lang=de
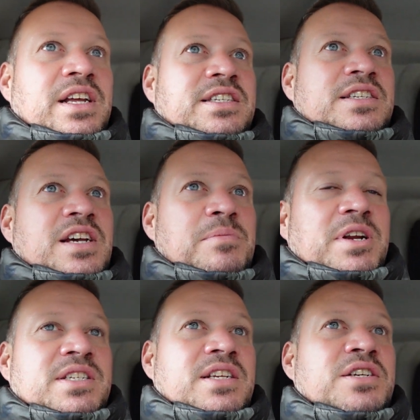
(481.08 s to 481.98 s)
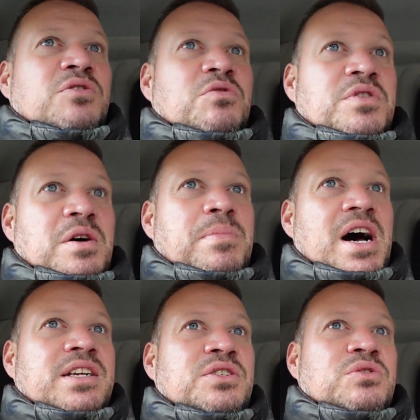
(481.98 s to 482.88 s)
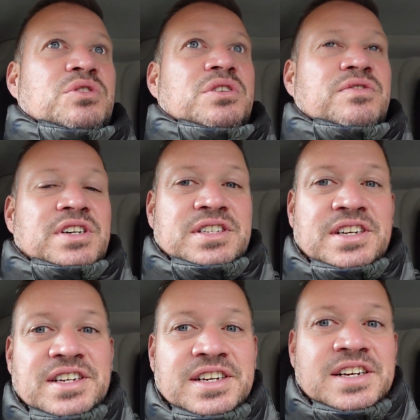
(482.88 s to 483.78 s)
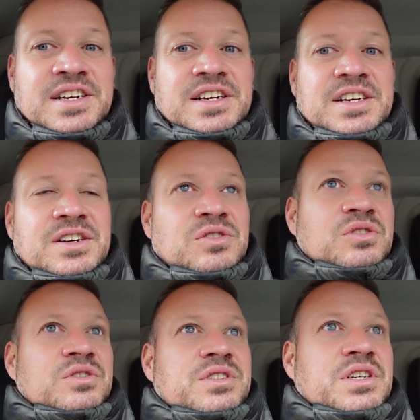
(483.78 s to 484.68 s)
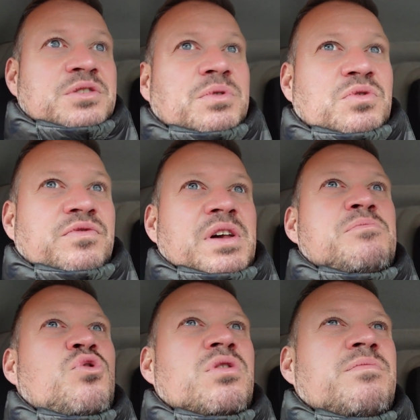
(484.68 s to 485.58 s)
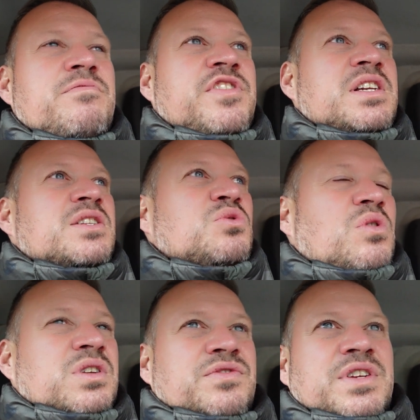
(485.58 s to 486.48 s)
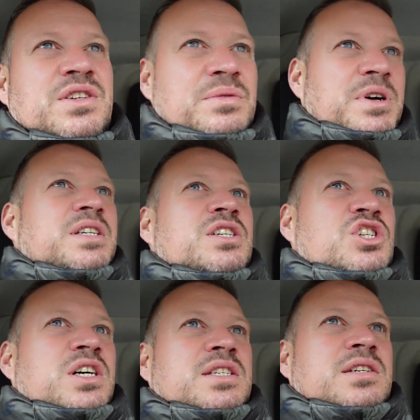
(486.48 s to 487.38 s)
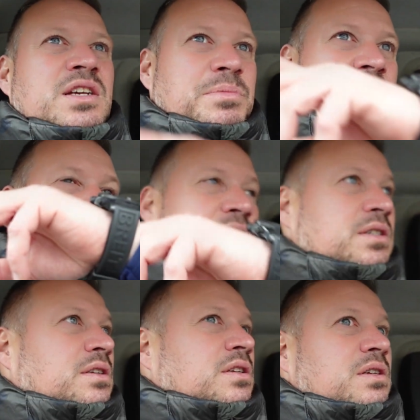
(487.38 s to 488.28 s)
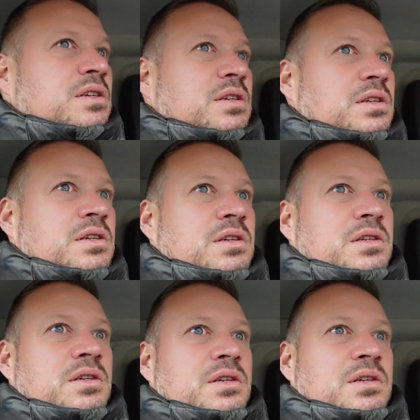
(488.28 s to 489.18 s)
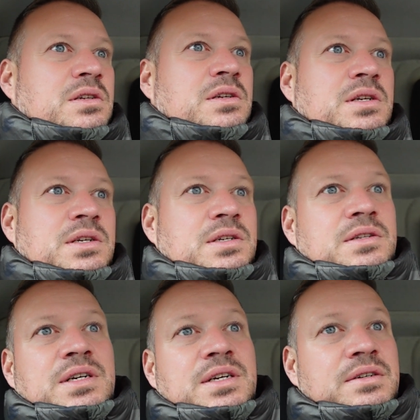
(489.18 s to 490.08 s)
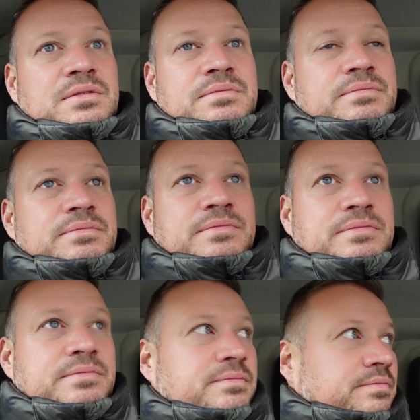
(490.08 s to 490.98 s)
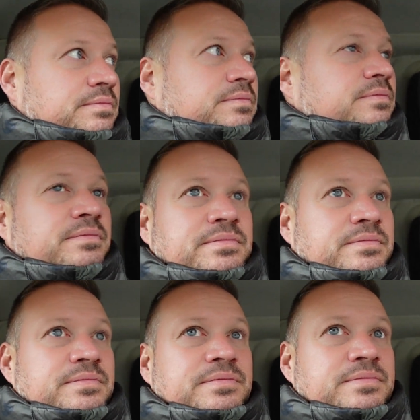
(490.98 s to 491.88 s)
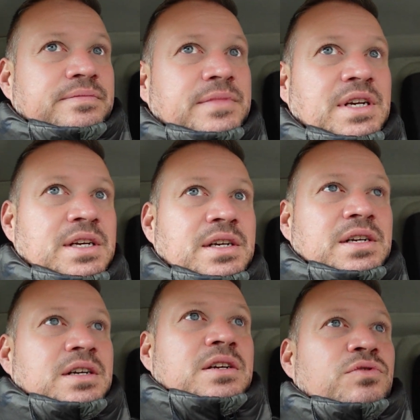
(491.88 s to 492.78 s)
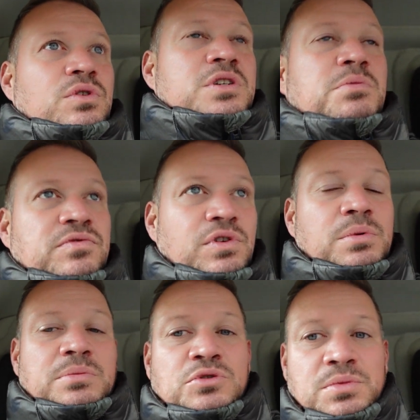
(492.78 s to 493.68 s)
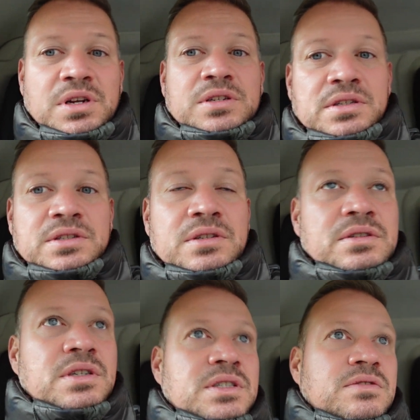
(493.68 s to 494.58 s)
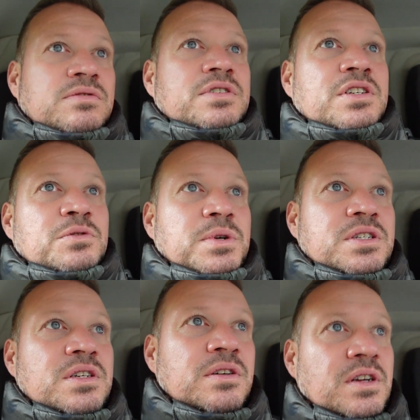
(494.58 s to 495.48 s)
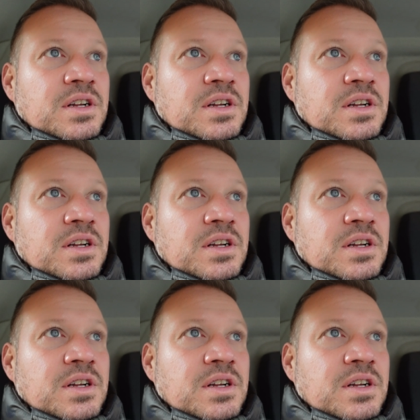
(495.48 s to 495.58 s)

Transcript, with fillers: Letztes Jahr bei der Sanierung nach Partys und sonst was. Und das ist immer gut, weil Müll wild das finde ich immer richtig scheiße. Ich habe ja hier. Wen die... er hier wohl jetzt wartet, ne? Ja, ja. Pöbel ihn bestimmt an. Quatsch. Ich würde erstmal eine Vollbremsung machen. Das ist das Beste.